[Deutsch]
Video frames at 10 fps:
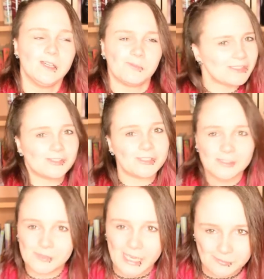Bis zu
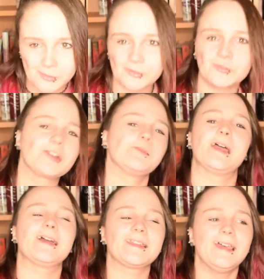diesem Zeitpunkt,
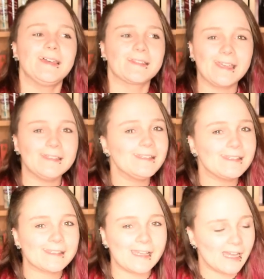wohlgemerkt. Denn
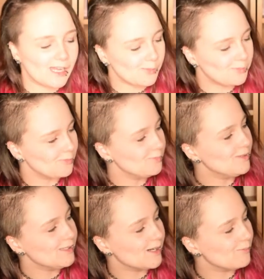ich habe
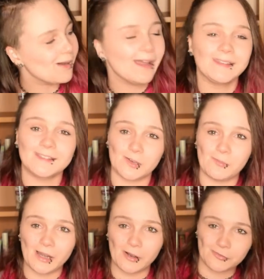mir mein
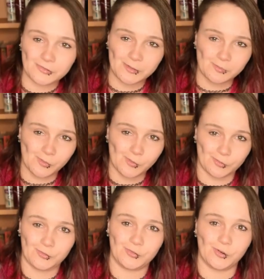Sommer auf dem
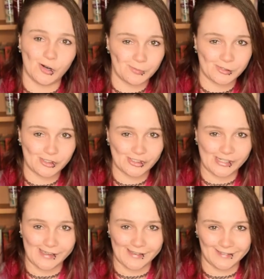Mond
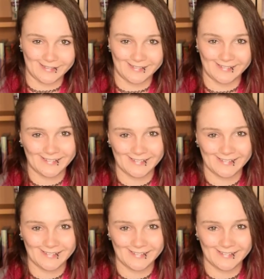vorbestellt.